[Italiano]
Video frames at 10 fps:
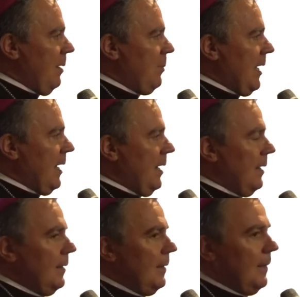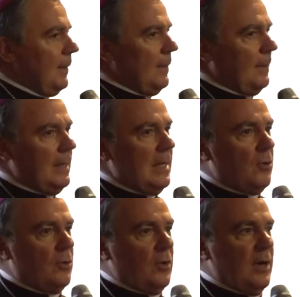il vescovo di
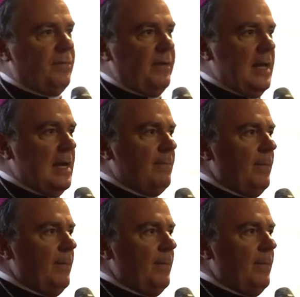Casale,